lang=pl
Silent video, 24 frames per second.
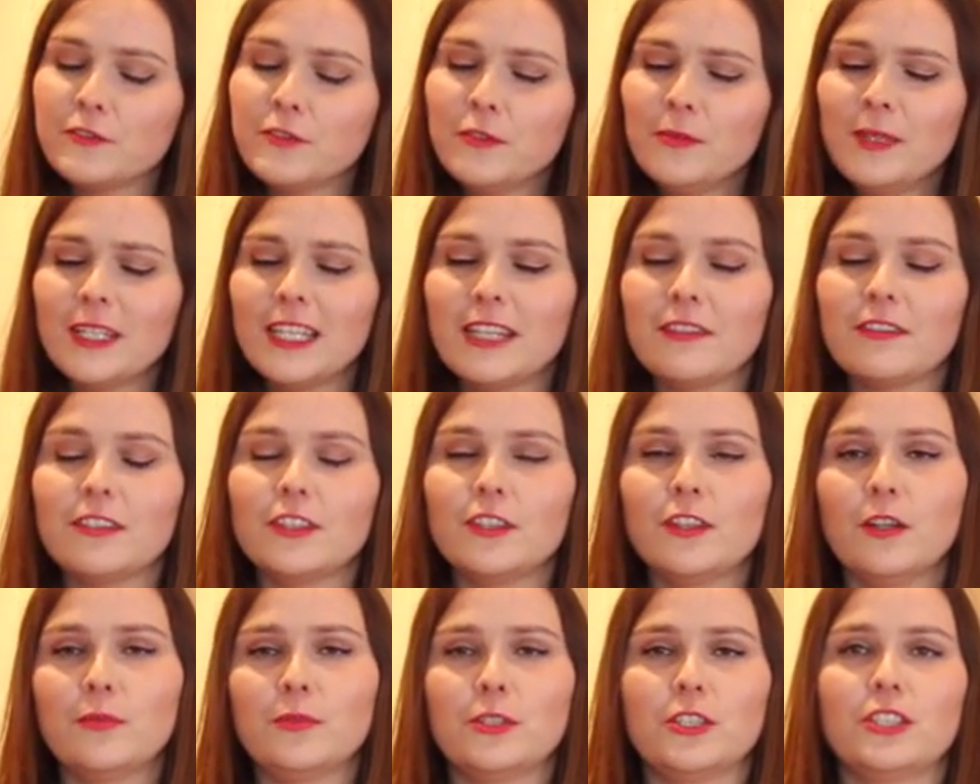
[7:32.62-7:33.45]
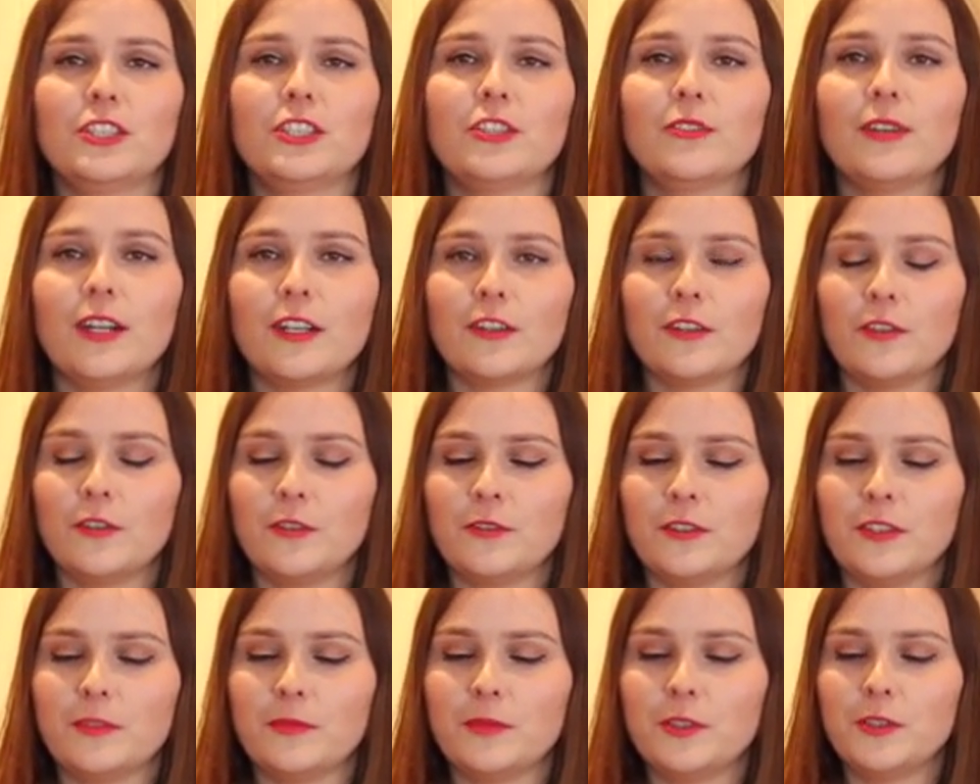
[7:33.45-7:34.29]
sumie nawet dobrze, że tego
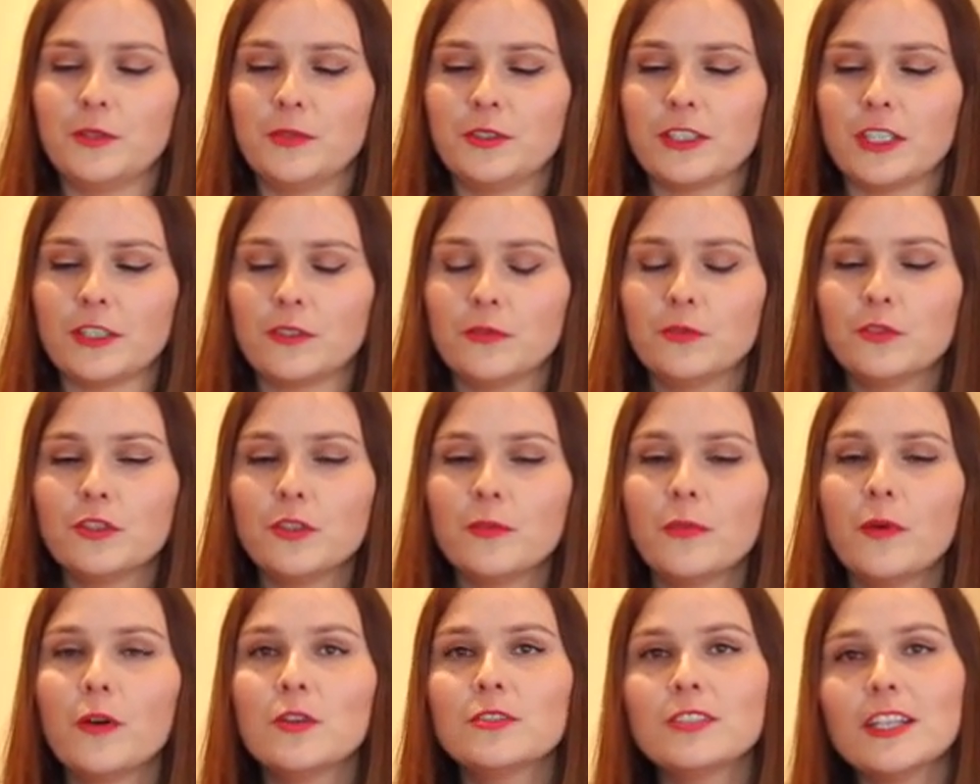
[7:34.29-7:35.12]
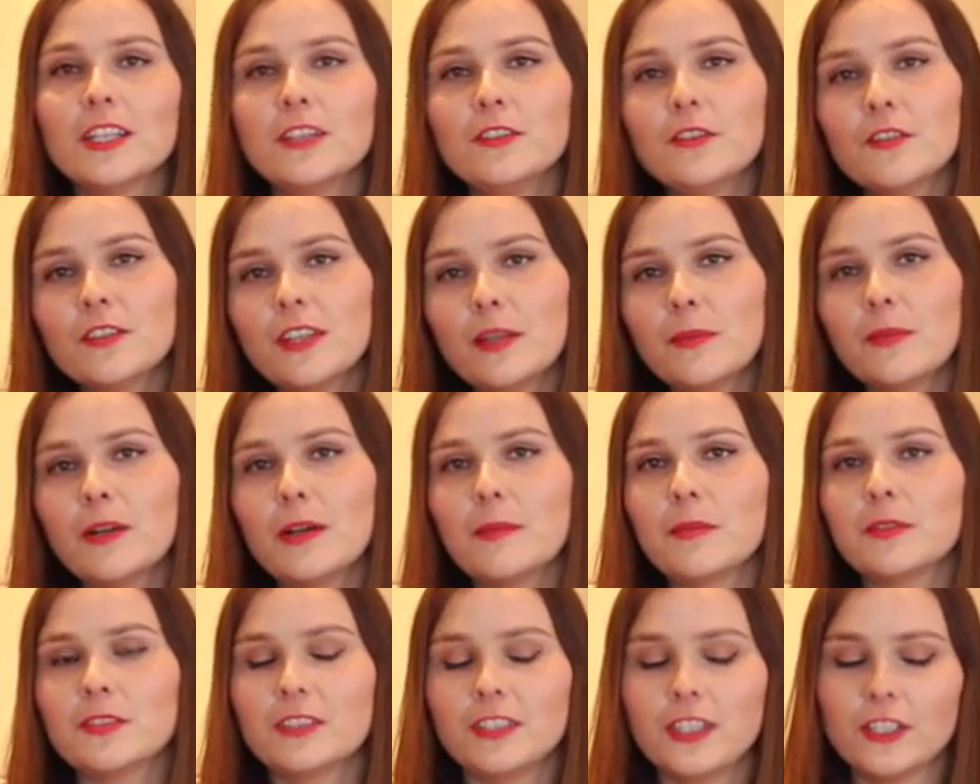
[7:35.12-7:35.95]
alkoholu nie zmieściło się tak dużo, bo ostatnio ona
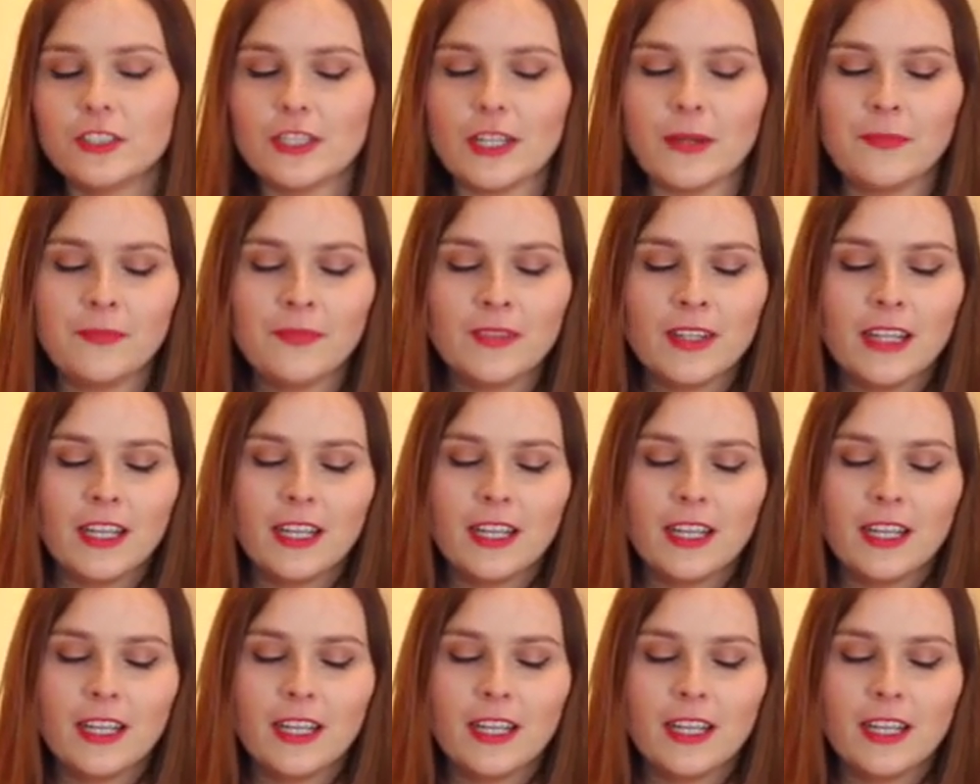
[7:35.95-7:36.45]
była mocniejsza,